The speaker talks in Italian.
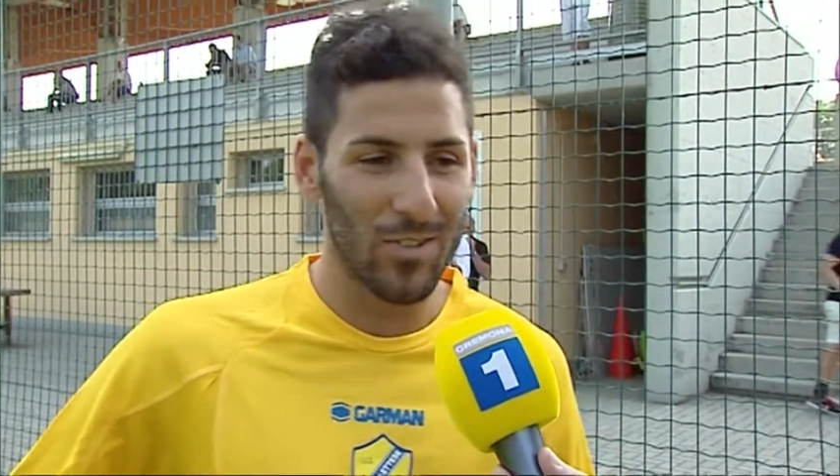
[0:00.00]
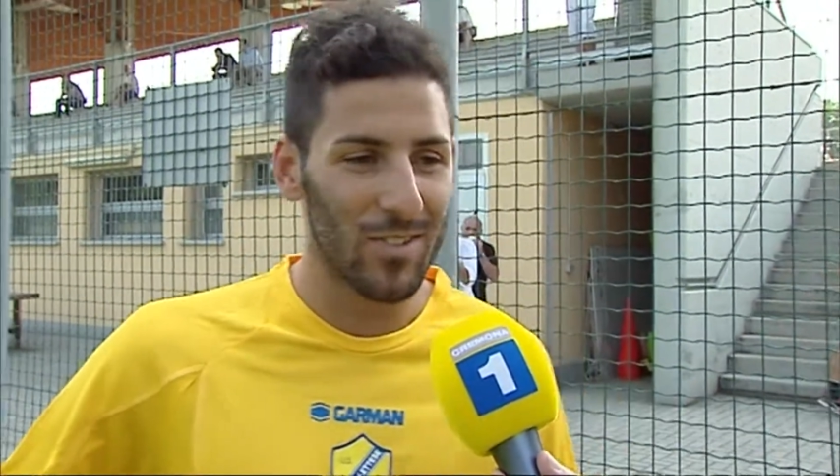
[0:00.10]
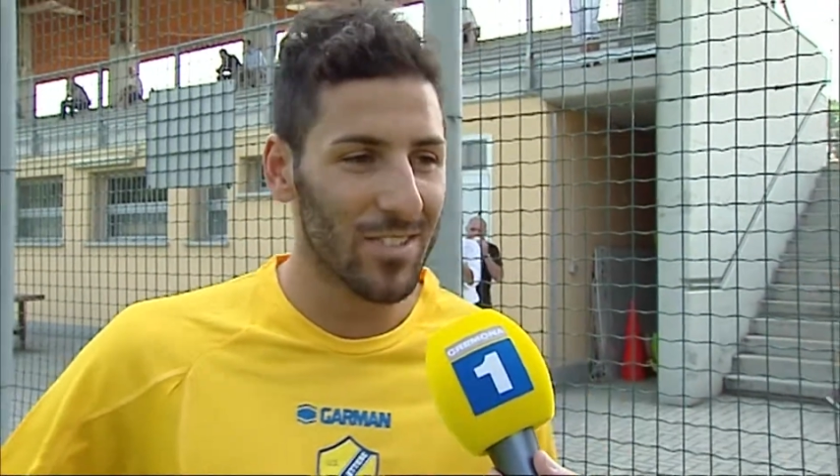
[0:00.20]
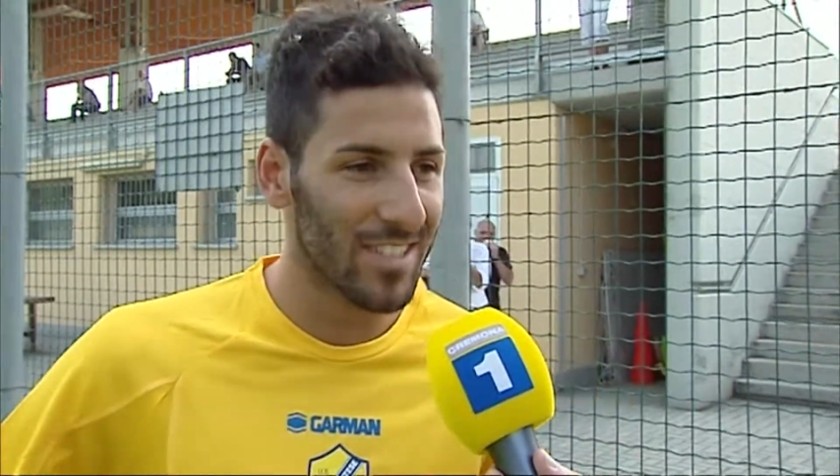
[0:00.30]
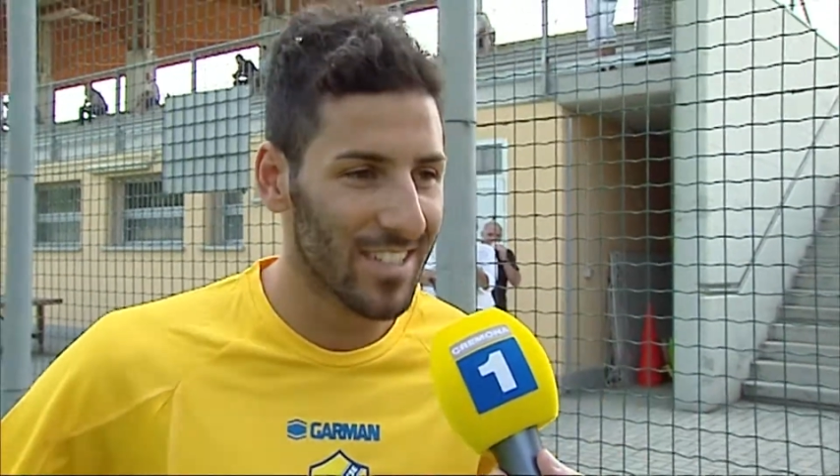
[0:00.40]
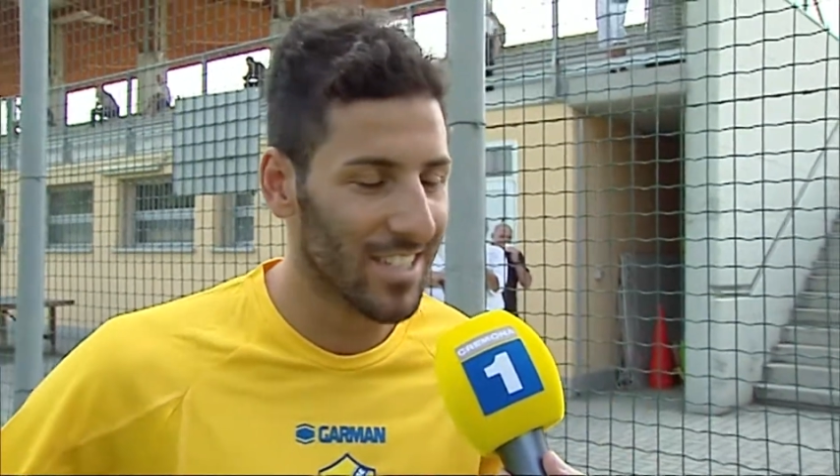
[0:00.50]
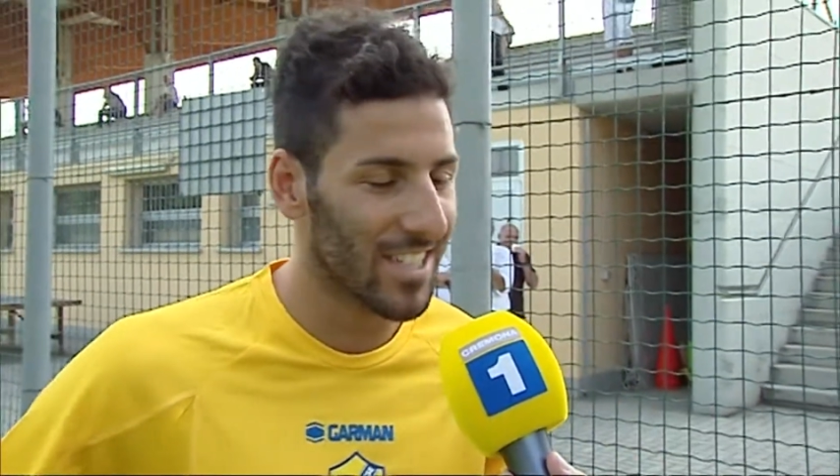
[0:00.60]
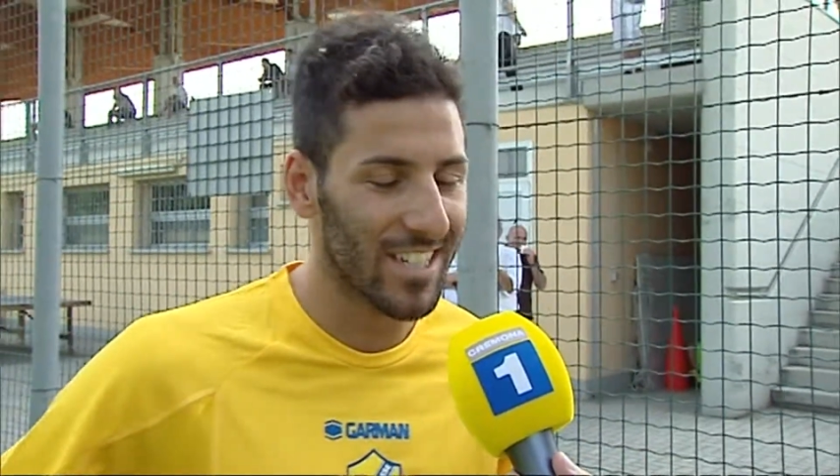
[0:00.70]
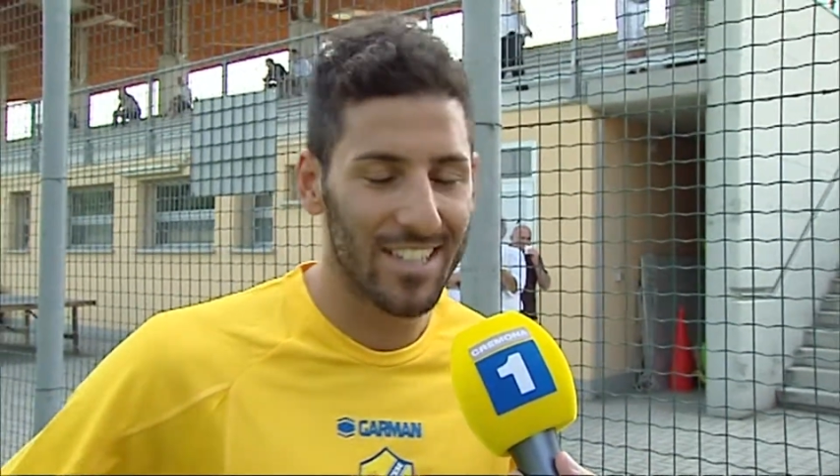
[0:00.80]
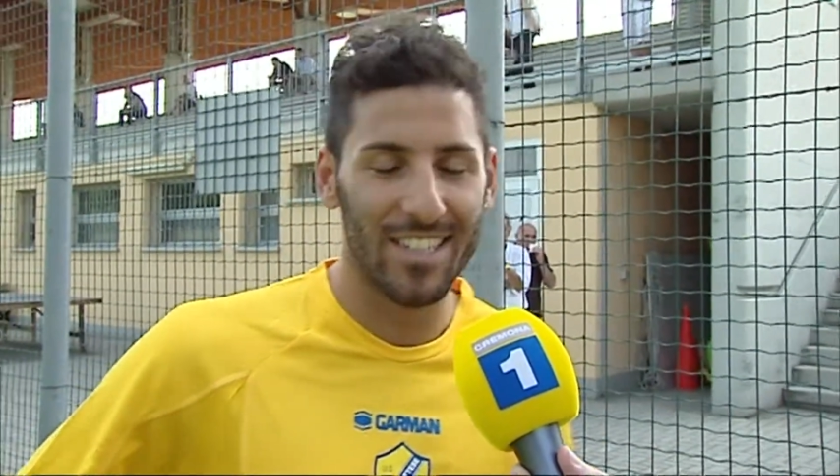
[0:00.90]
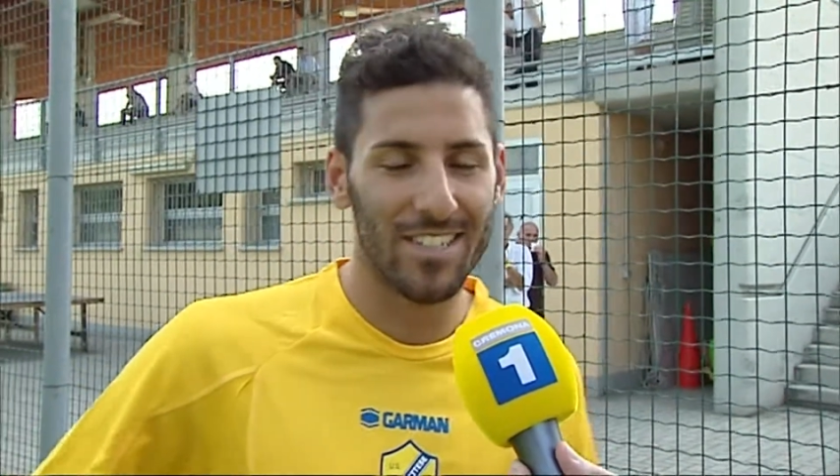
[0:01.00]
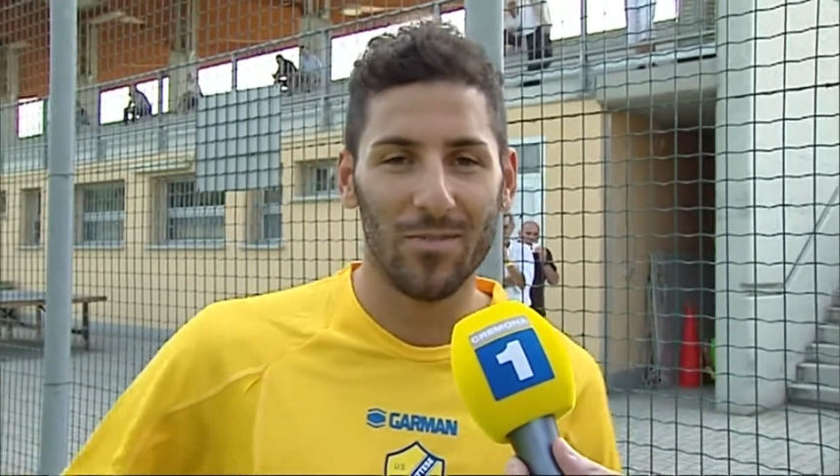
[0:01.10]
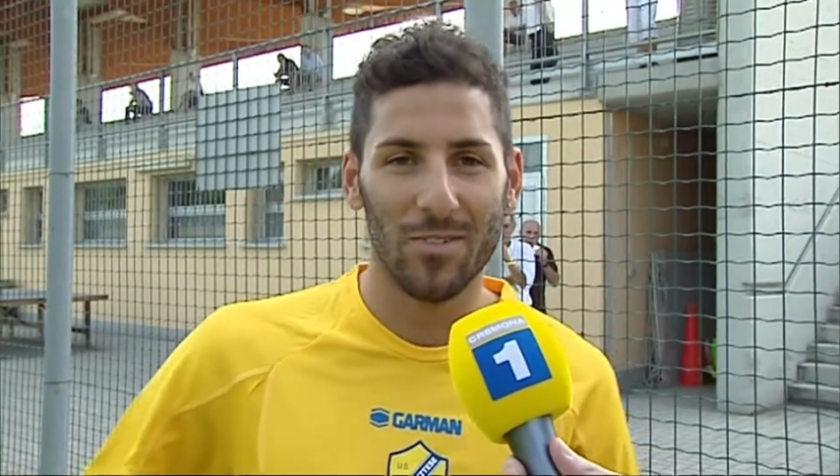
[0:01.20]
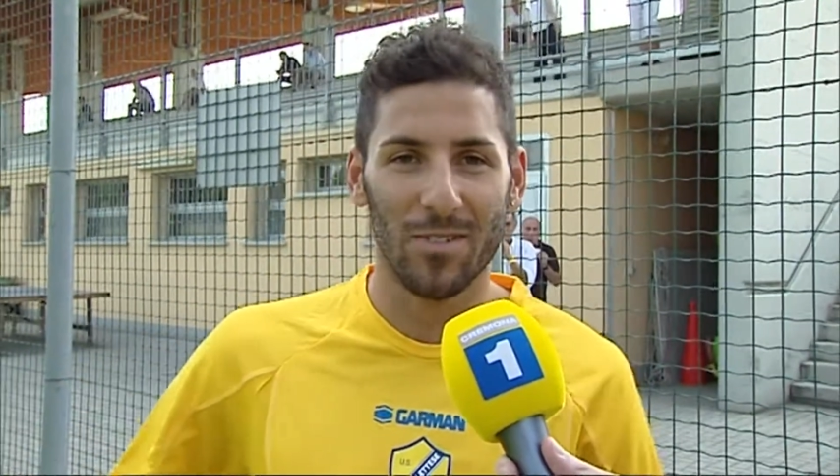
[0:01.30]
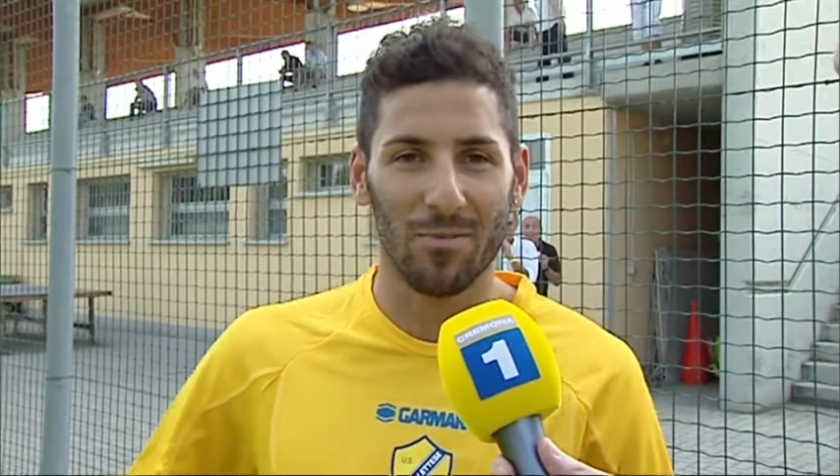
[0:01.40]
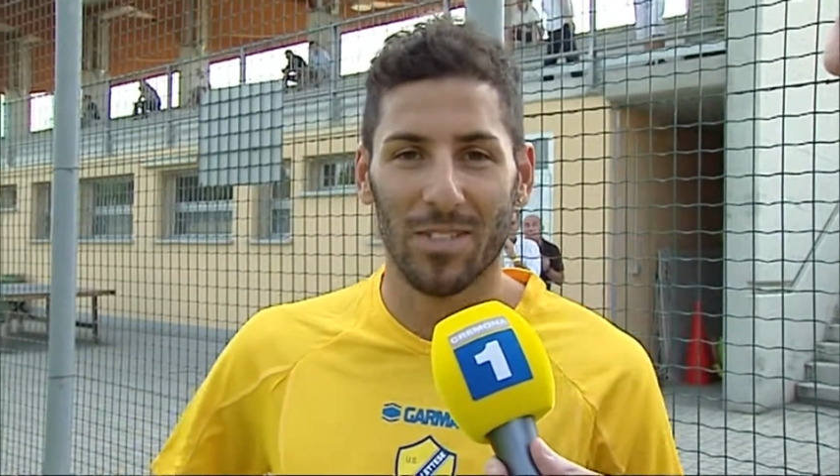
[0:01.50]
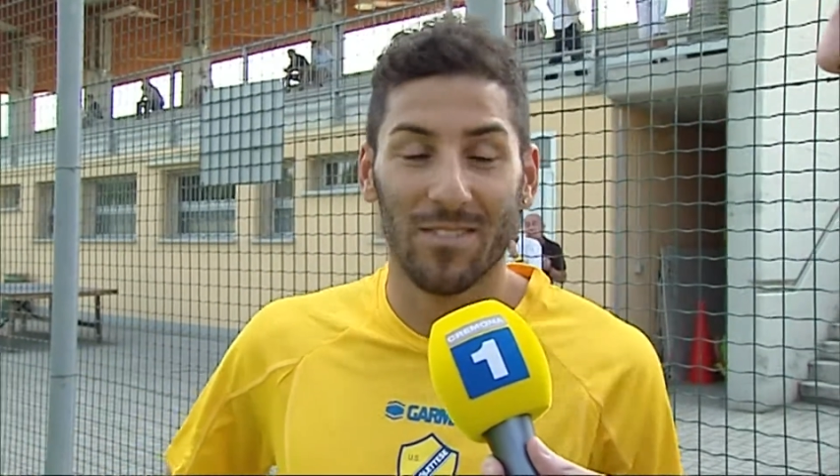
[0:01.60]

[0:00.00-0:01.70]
con Scetti, dicevo, eh, mi,